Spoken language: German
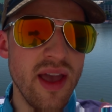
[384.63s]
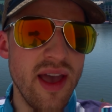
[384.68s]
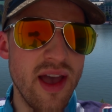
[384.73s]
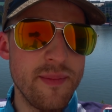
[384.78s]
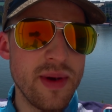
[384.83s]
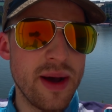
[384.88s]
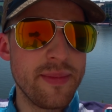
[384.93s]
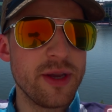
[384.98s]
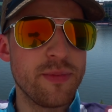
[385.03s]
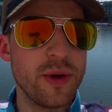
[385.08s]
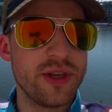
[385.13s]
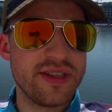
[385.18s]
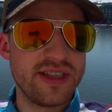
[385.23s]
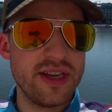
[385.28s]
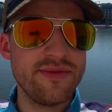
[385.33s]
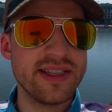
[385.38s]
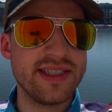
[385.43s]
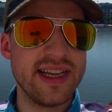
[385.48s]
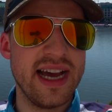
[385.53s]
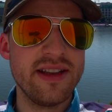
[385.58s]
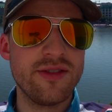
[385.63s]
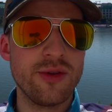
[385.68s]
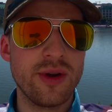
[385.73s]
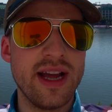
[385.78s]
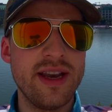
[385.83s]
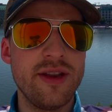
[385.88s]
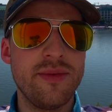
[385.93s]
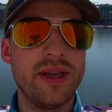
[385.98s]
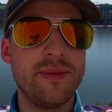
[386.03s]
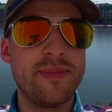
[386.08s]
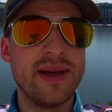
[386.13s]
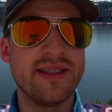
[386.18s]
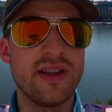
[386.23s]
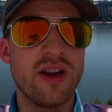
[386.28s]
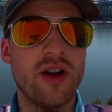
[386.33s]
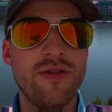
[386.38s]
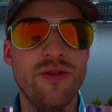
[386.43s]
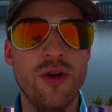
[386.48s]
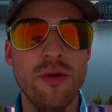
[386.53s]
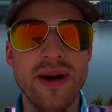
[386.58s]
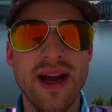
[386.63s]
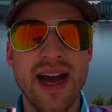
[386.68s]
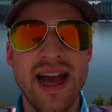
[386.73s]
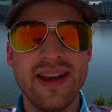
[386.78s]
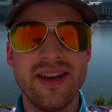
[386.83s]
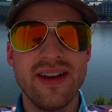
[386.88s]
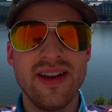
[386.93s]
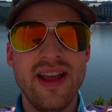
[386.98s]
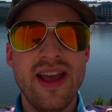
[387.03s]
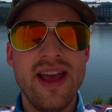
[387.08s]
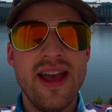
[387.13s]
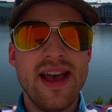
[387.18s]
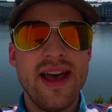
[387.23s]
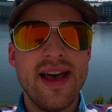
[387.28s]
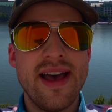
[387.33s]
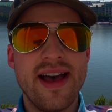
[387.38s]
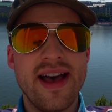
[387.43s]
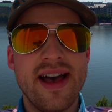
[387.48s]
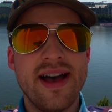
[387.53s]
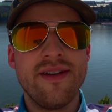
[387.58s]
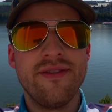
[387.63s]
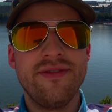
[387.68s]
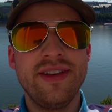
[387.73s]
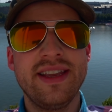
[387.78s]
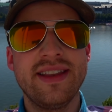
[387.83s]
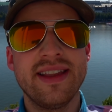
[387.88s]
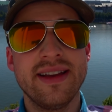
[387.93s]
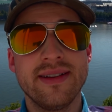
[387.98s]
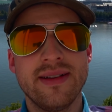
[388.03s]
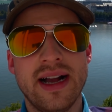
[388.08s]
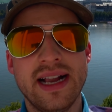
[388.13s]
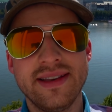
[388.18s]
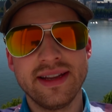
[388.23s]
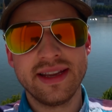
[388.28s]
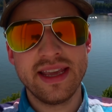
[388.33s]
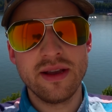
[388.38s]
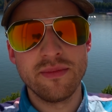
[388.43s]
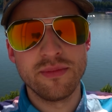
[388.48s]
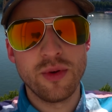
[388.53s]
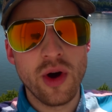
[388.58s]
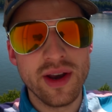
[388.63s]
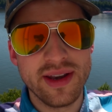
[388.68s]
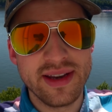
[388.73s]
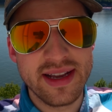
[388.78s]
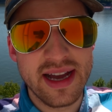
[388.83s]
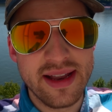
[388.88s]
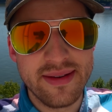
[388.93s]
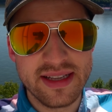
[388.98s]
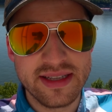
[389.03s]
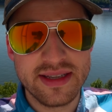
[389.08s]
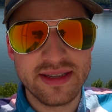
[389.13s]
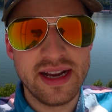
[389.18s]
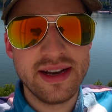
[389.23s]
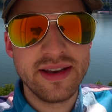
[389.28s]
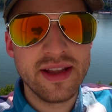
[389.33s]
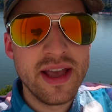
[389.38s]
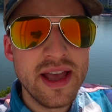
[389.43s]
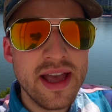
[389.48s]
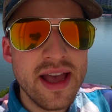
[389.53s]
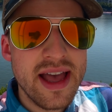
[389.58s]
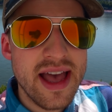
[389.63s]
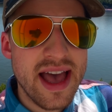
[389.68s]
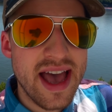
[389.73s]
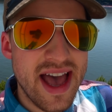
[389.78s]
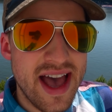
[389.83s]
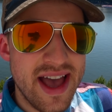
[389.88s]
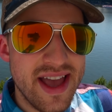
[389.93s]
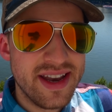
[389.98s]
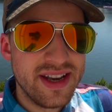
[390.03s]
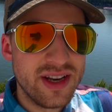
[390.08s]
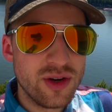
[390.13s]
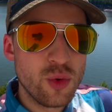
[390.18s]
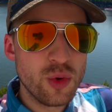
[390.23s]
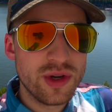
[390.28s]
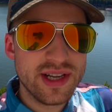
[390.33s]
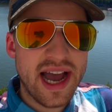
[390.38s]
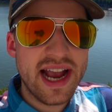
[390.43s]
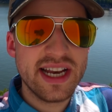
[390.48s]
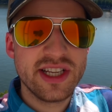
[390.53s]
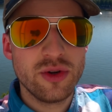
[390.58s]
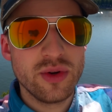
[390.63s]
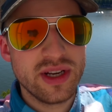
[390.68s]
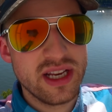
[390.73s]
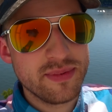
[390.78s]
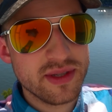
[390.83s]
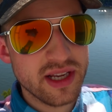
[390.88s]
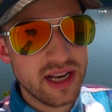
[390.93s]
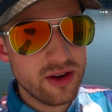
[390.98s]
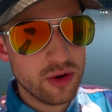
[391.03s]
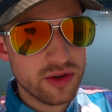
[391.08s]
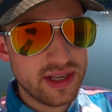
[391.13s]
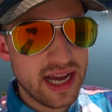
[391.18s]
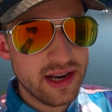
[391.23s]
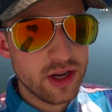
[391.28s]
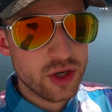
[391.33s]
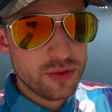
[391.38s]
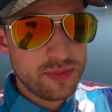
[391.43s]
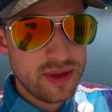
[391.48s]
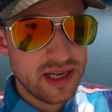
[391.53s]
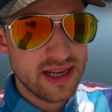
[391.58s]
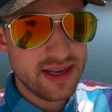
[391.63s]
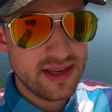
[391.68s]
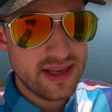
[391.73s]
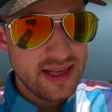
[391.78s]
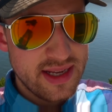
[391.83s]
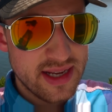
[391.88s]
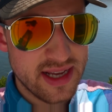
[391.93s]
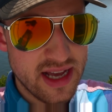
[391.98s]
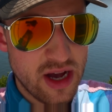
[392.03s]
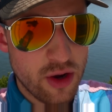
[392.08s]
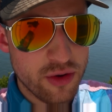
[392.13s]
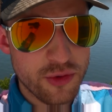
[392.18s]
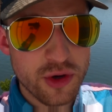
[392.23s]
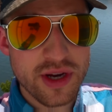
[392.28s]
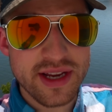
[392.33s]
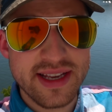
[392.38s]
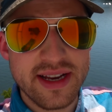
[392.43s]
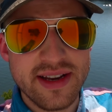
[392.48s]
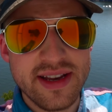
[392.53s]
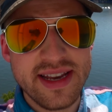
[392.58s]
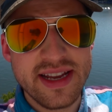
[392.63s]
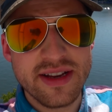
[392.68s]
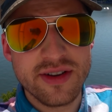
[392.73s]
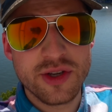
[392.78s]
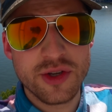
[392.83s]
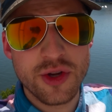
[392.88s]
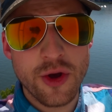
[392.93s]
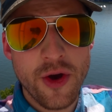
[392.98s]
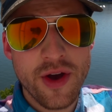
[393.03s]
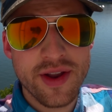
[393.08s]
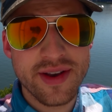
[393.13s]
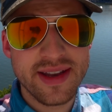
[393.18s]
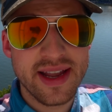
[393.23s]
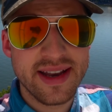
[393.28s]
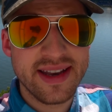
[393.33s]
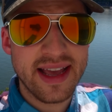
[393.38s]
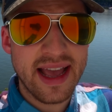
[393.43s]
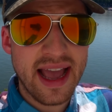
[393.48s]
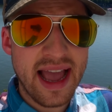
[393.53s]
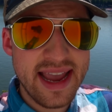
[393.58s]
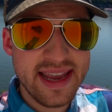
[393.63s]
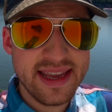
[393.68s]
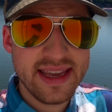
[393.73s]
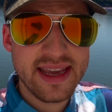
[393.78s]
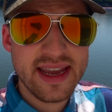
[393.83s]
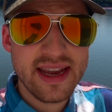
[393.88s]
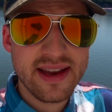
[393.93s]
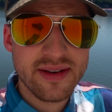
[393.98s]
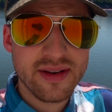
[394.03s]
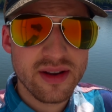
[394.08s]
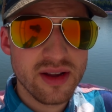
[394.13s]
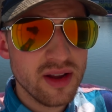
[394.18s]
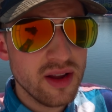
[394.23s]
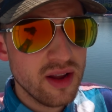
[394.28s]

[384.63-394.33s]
Ähm, aber ich möchte sehen, was er hat, so kann ich mich besser darauf vorbereiten, äh, wie ich da halt dagegen boarden kann. Das ist halt äh, eine gute Einstellung. Da gibt es halt noch die anderen Spieler, die äh, auch wirklich dann in ihren Turn dann reingehen